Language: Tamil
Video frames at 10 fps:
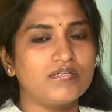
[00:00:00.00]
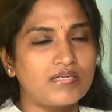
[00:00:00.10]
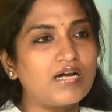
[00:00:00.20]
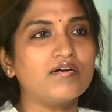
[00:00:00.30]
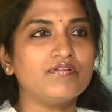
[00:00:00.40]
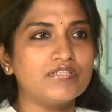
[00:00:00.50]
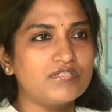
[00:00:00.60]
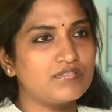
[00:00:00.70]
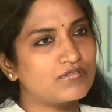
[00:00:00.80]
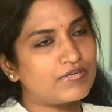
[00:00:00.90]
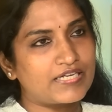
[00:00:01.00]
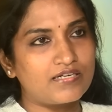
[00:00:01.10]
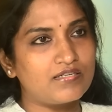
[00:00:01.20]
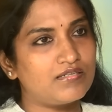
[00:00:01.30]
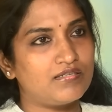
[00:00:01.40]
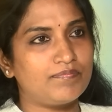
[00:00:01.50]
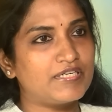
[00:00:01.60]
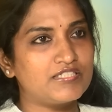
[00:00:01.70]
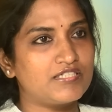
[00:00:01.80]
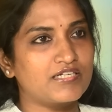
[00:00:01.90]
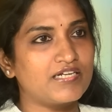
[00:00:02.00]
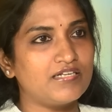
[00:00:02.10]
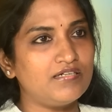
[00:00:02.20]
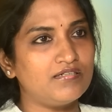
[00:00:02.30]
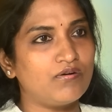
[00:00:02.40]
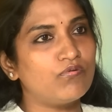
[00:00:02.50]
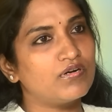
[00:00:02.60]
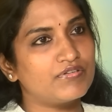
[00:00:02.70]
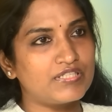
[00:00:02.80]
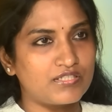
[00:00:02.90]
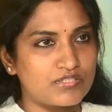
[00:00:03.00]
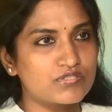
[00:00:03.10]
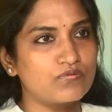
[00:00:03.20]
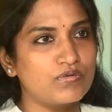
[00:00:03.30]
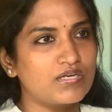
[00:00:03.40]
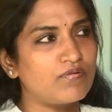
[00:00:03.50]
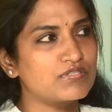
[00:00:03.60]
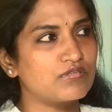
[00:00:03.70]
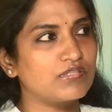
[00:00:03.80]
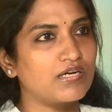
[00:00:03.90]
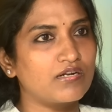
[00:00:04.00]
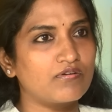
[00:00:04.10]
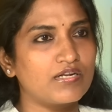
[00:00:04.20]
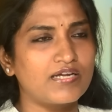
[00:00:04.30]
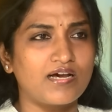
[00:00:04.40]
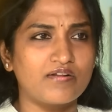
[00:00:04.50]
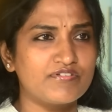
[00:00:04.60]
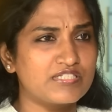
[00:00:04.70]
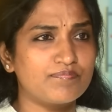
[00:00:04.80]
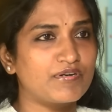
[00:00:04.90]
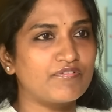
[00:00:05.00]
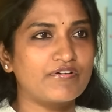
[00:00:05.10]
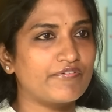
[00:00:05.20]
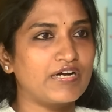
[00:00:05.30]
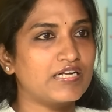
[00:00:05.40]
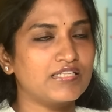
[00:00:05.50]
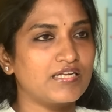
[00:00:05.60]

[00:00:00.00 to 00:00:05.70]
நாங்கள் வந்து கொடைக்கானலில் படிச்சுட்டு இருக்கையில் அவங்க வந்து அந்த ஸ்கூலுக்கு அவங்க சொந்தக்காரவங்கள யாரை விசிட் பண்ண வருவாங்கன்னு